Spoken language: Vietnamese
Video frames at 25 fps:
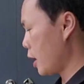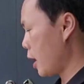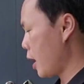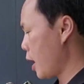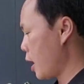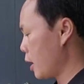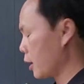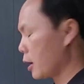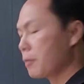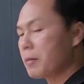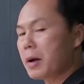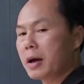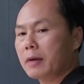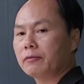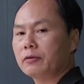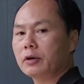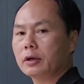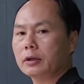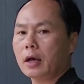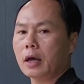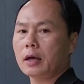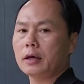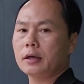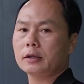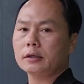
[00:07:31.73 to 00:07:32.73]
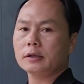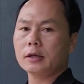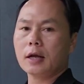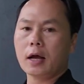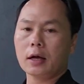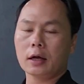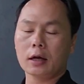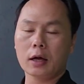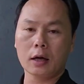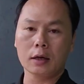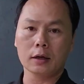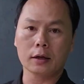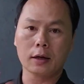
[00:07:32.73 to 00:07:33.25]
À các bạn vừa thấy xem
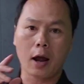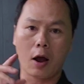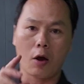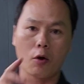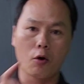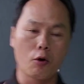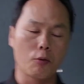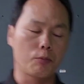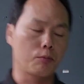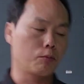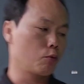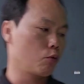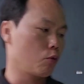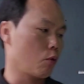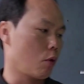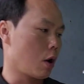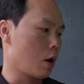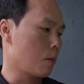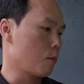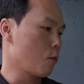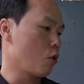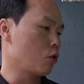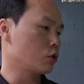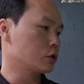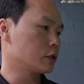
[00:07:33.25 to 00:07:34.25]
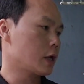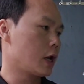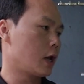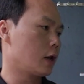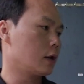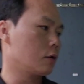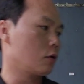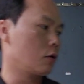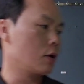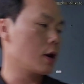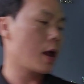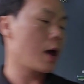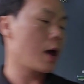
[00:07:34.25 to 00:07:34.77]
là cân cả hộp của bộ sen nó